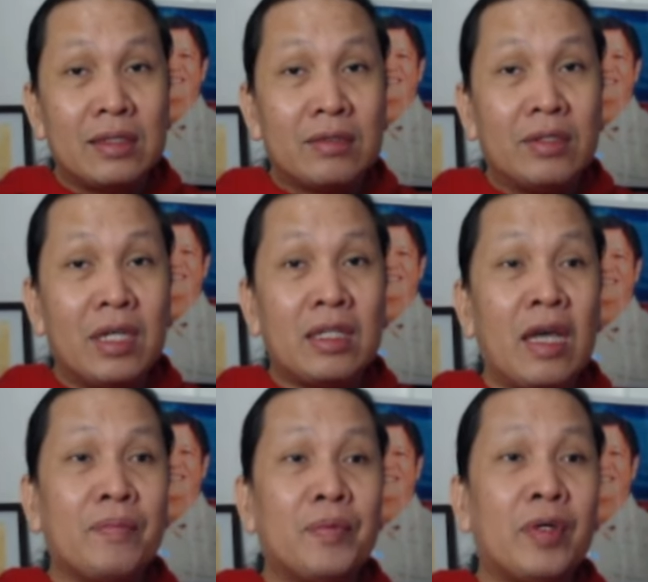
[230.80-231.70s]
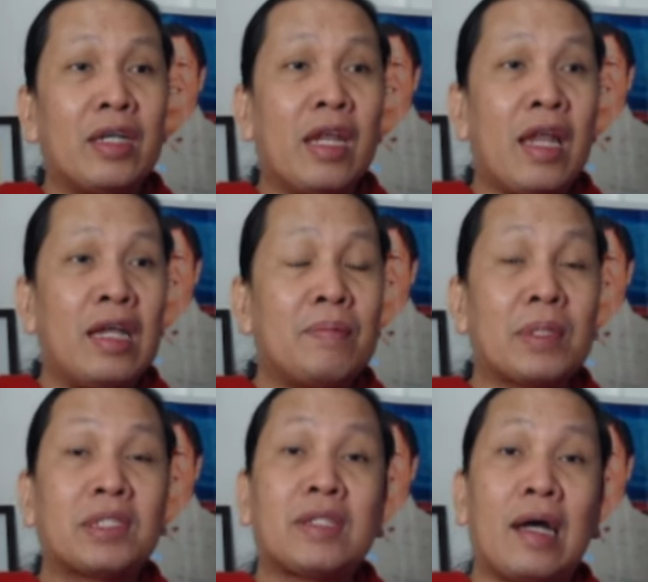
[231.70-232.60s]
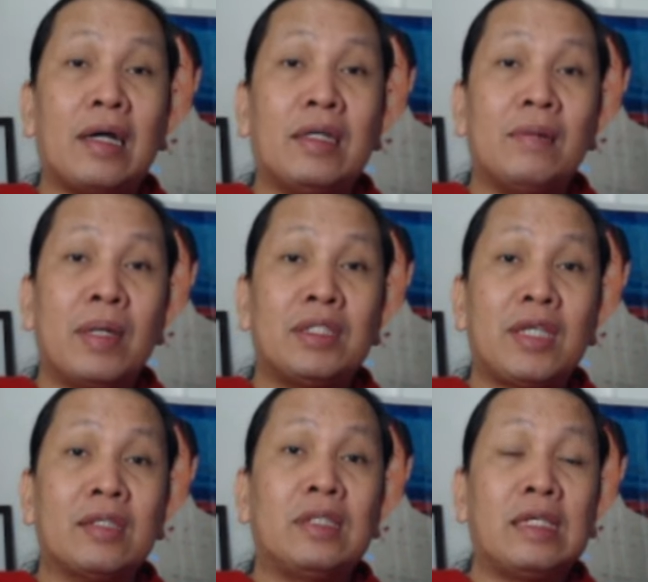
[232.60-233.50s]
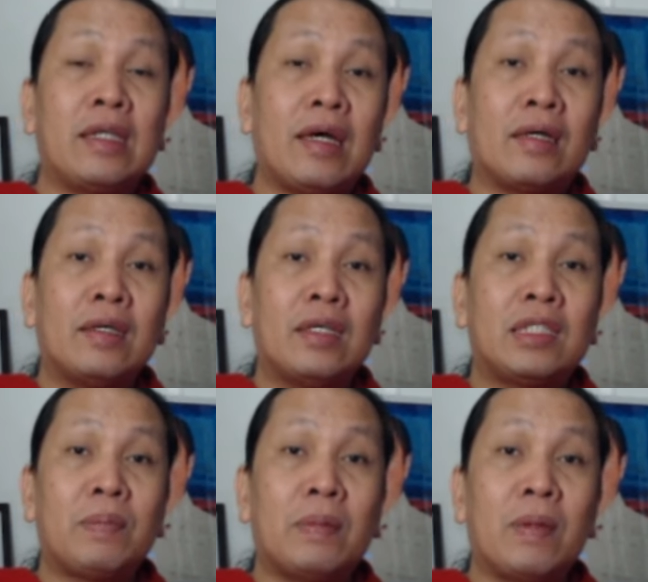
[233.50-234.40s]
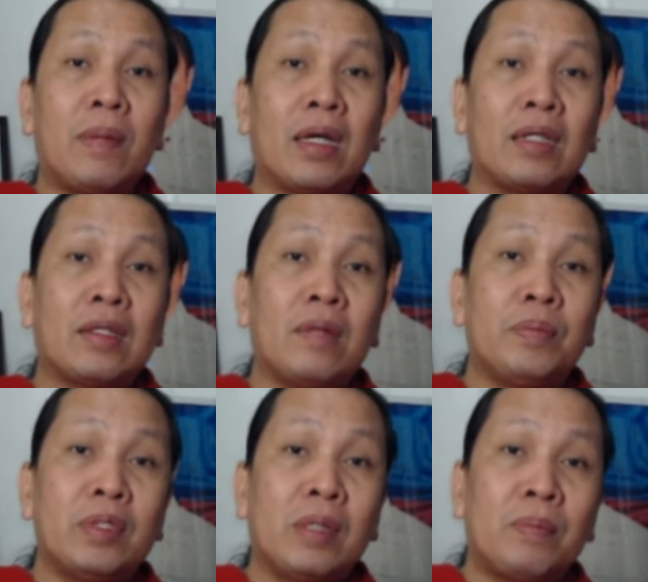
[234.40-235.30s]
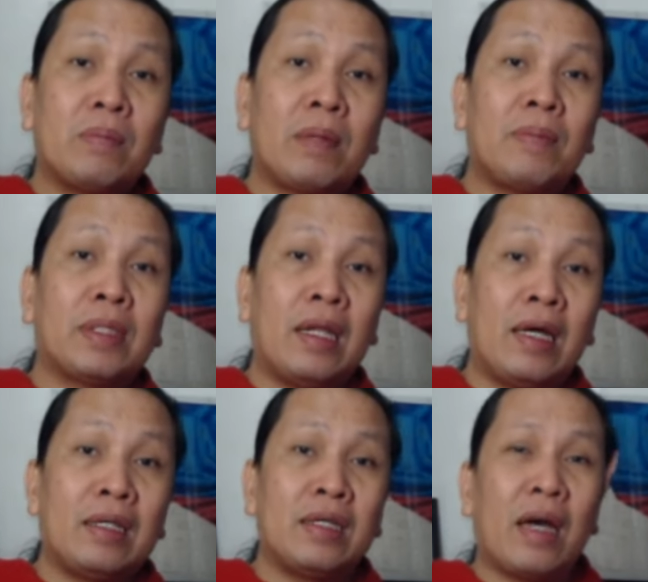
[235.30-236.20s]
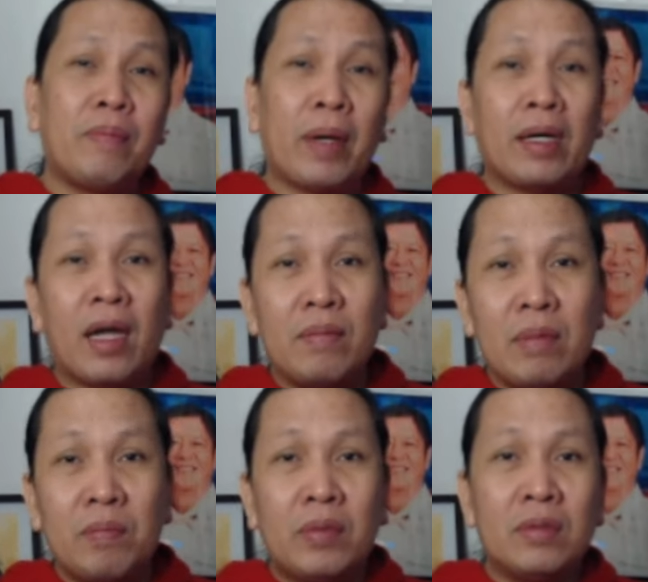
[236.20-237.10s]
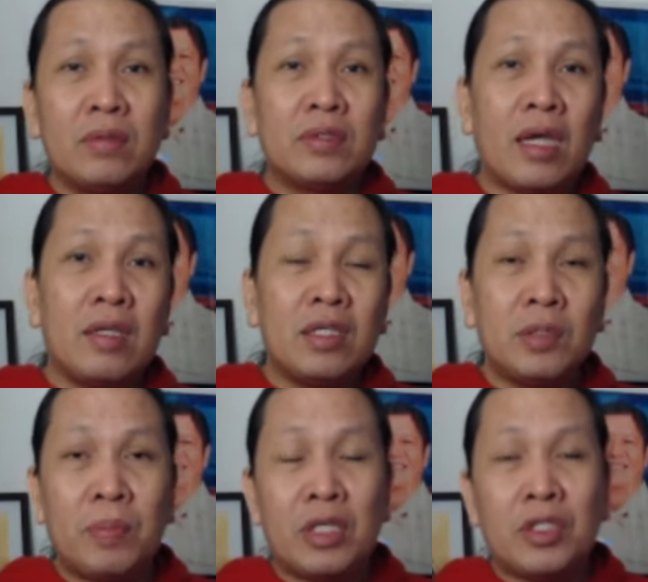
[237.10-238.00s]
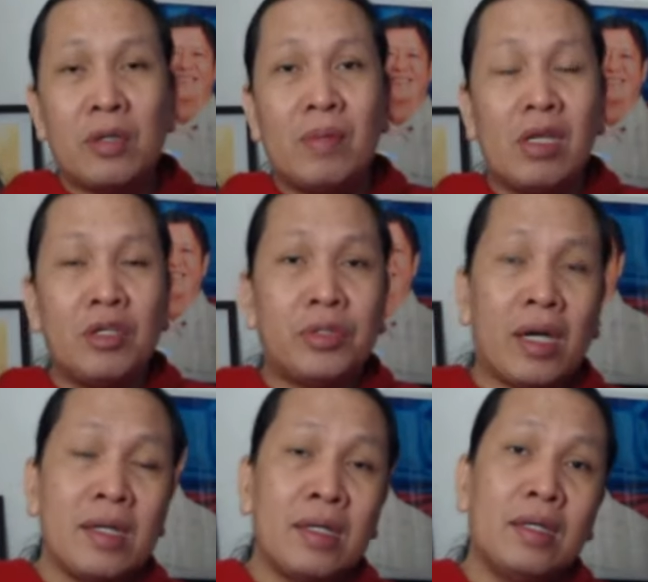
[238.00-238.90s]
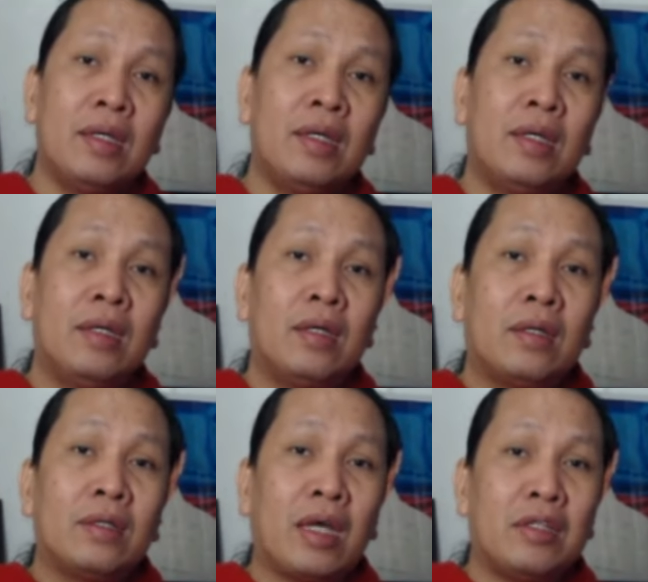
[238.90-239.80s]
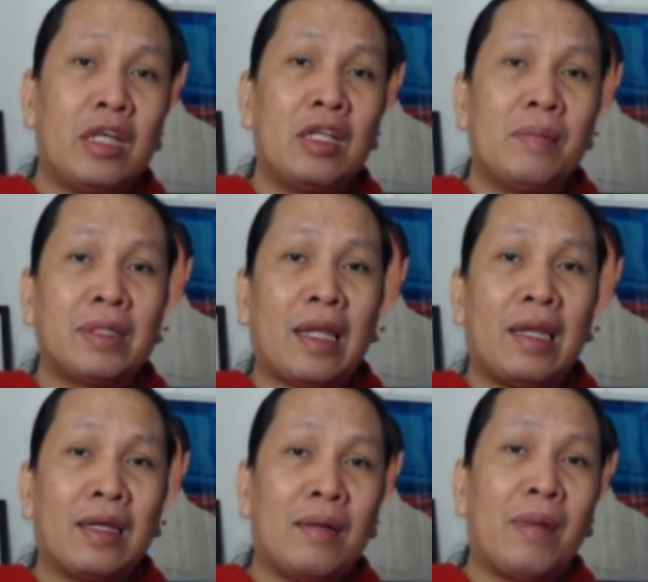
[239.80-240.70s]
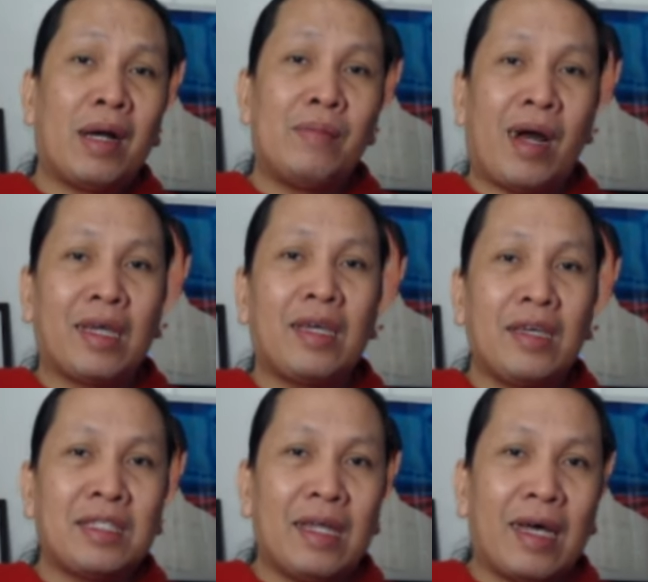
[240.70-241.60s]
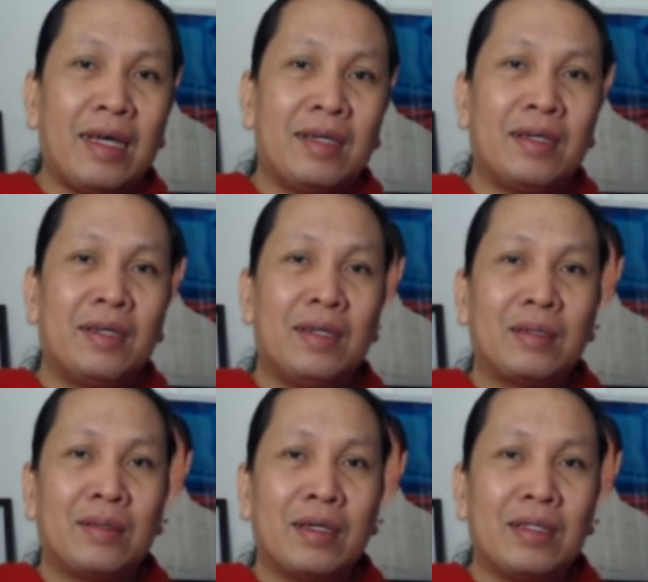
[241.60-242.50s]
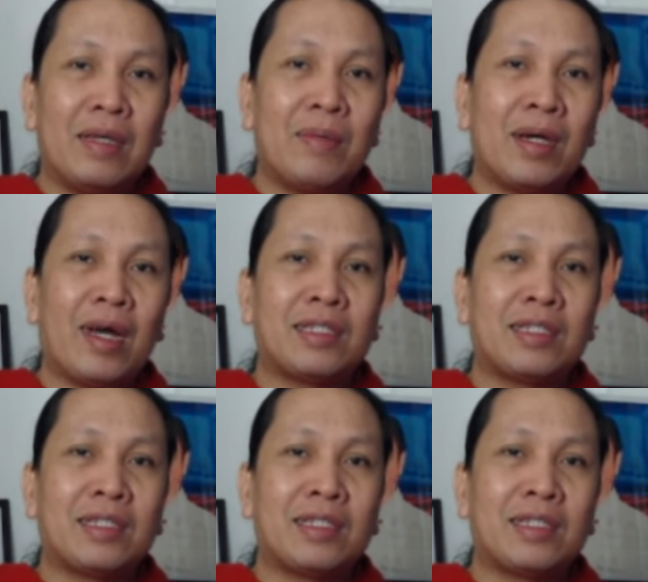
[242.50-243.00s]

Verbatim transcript: Ngunit yan po ay nilalapastangan ng bansang China sa pamamagitan po ng pagpapadala ng napakarami pong Chinese fishing militia na hindi naman talaga mga mangingisda, kung hindi mga